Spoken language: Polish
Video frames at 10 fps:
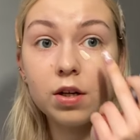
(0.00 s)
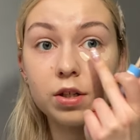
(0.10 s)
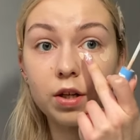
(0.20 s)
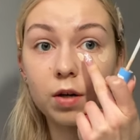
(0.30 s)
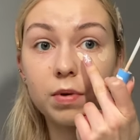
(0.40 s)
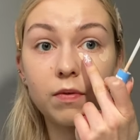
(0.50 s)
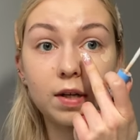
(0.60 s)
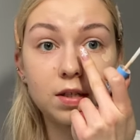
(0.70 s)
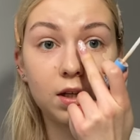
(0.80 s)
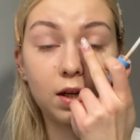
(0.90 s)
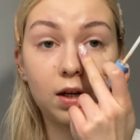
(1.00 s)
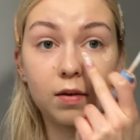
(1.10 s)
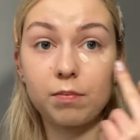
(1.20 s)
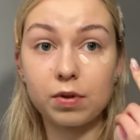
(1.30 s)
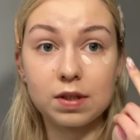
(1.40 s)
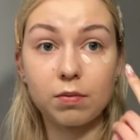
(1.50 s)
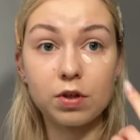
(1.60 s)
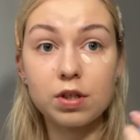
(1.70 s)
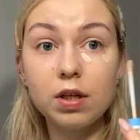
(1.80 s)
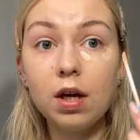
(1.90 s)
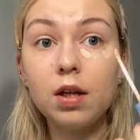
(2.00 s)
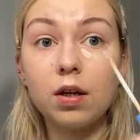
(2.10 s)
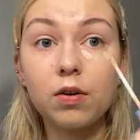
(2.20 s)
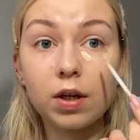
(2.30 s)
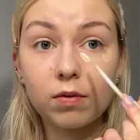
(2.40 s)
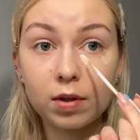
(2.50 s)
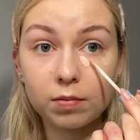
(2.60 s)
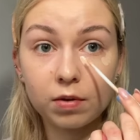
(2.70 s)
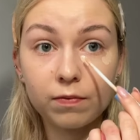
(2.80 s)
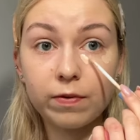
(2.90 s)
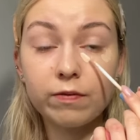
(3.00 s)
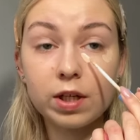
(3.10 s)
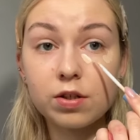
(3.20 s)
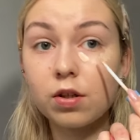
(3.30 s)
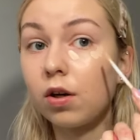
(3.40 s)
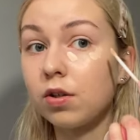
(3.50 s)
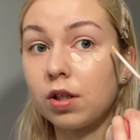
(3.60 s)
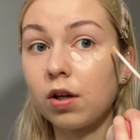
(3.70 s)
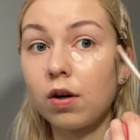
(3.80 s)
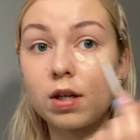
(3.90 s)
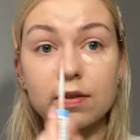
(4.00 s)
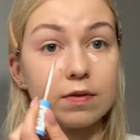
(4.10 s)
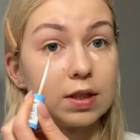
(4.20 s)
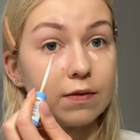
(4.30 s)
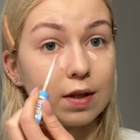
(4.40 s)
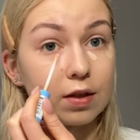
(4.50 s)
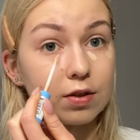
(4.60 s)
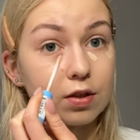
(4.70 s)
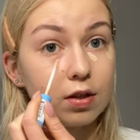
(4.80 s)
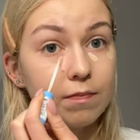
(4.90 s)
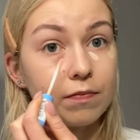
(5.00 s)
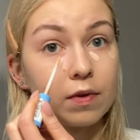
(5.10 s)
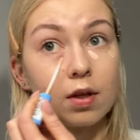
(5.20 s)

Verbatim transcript: że nie robię właśnie tak po całości, tylko nakładam go w wewnętrzny kącik oraz w zewnętrzny,